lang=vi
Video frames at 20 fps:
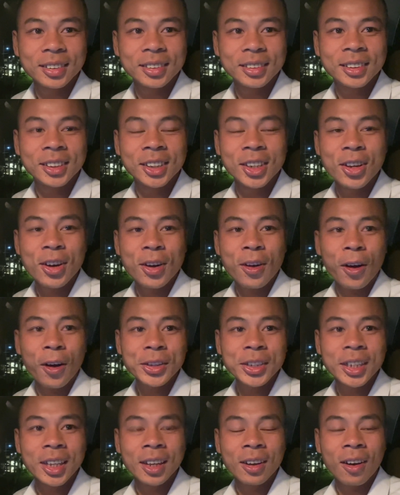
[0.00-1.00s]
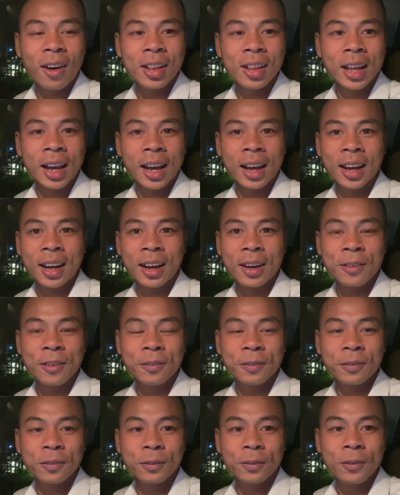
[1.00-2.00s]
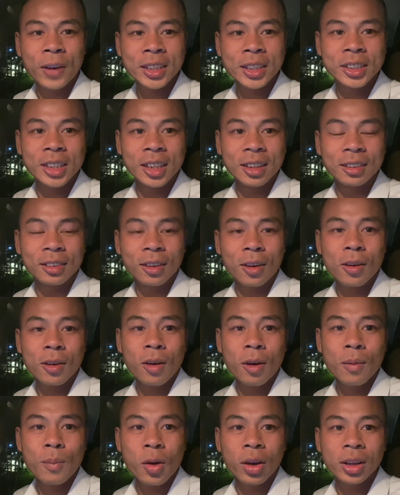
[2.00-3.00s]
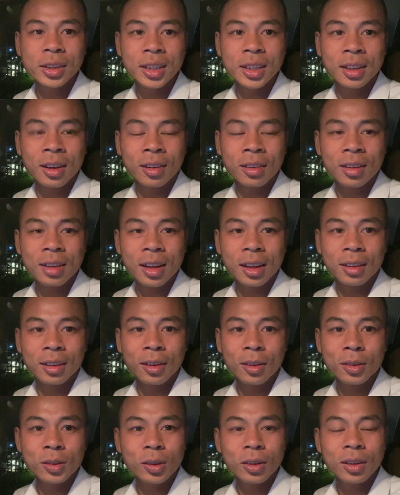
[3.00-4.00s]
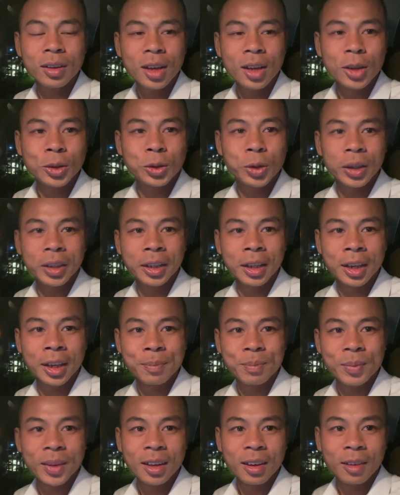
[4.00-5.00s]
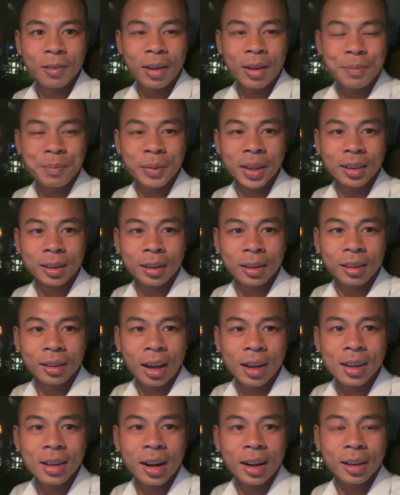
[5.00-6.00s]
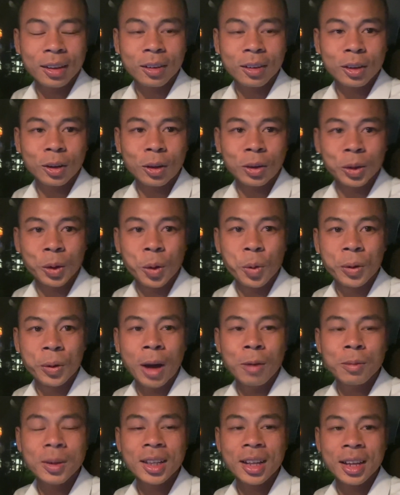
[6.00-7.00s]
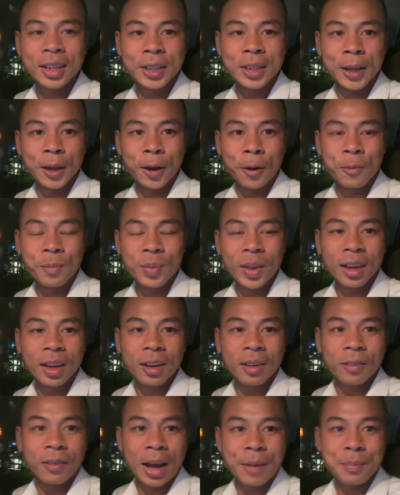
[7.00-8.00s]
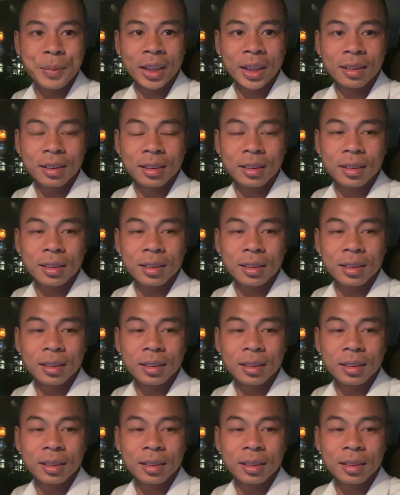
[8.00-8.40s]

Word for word: chưa có gì gọi là phát triển nó có một cái gì đó nó là nó chuyên nghiệp và mình thấy rằng còn thủ công rất là nhiều và mình